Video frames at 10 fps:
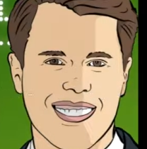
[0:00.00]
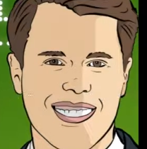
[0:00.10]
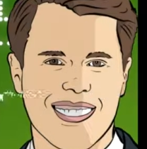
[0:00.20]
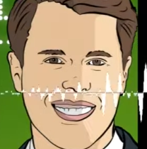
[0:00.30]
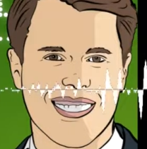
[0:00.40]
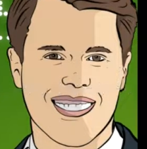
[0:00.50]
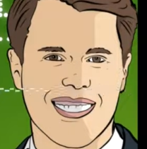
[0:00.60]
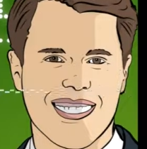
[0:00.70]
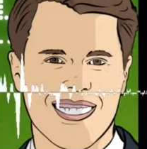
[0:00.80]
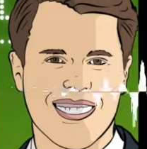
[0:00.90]
der Druck
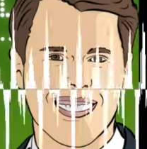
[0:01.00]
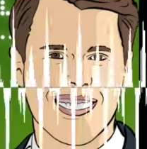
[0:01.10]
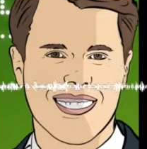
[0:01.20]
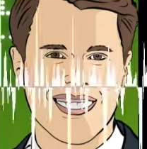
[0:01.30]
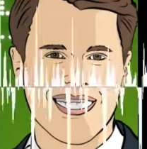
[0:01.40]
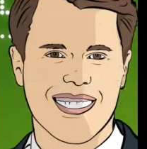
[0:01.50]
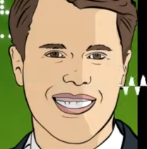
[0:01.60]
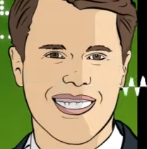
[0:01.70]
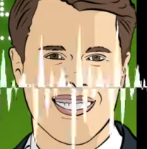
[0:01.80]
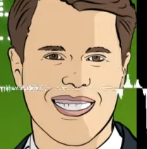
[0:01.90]
auf die Nutzung
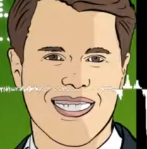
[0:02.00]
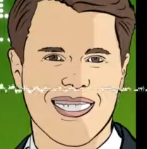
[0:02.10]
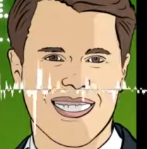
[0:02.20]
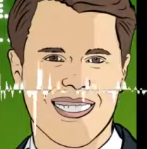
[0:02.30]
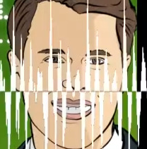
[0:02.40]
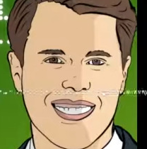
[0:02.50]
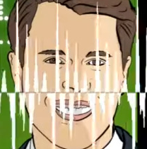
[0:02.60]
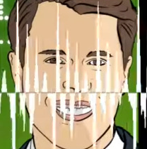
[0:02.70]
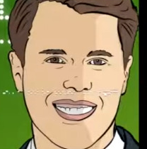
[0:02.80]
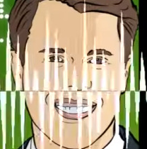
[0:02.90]
der Ressource Holz
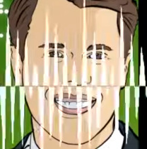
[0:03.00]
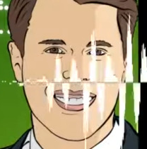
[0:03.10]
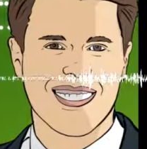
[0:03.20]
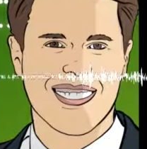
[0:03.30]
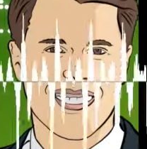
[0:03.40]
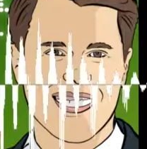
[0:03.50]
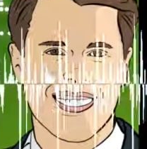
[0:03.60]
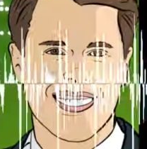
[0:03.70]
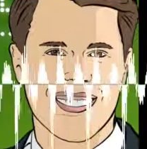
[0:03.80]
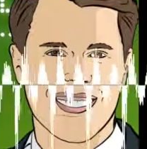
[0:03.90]
auch deutlich
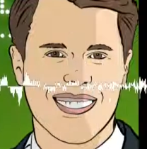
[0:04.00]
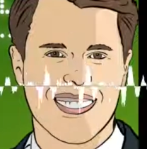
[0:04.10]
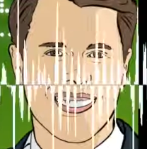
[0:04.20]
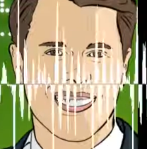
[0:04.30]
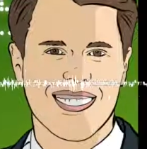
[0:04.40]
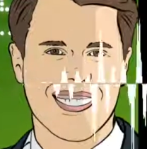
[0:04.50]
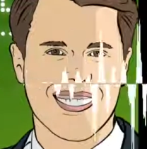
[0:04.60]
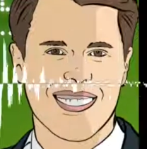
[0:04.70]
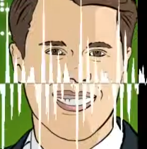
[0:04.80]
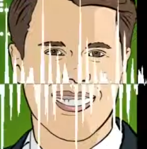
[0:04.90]
zurückgegangen ist. Das heißt, in
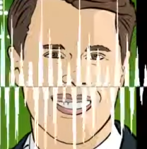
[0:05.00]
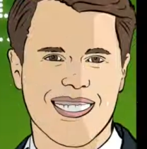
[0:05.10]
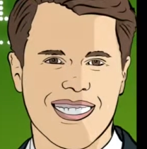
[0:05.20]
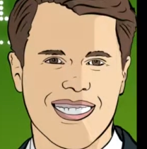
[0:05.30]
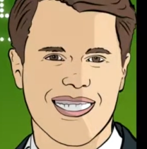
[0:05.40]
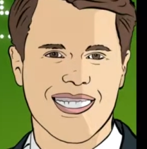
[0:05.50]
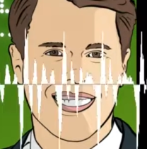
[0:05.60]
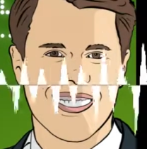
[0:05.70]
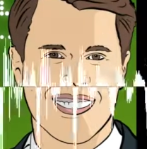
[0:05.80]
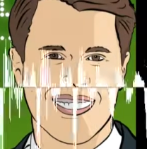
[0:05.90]
der Zeit wo
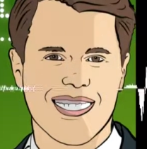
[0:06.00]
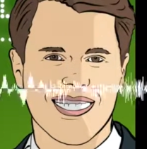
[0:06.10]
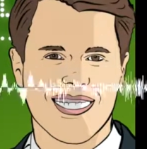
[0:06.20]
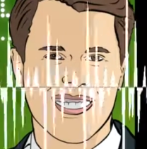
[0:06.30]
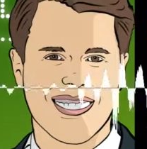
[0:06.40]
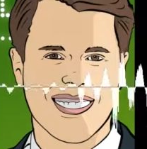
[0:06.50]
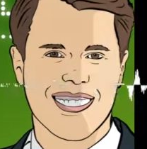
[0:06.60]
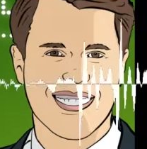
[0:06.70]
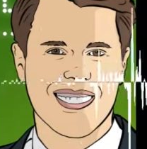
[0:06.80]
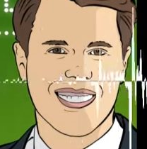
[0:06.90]
dann die Menschen gestorben
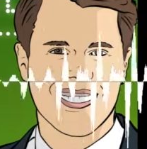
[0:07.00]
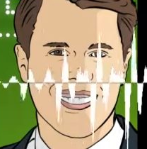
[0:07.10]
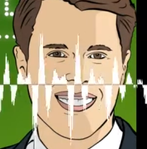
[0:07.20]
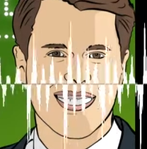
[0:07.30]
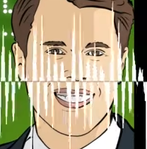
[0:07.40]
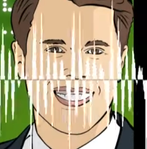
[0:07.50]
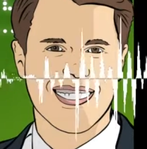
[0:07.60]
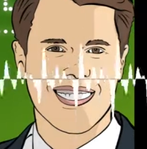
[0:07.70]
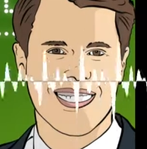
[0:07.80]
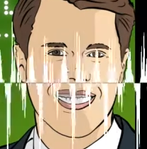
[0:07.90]
sind, da konnte sich der Wald
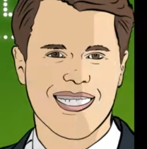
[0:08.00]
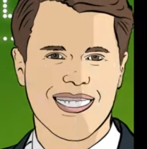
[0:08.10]
erholen.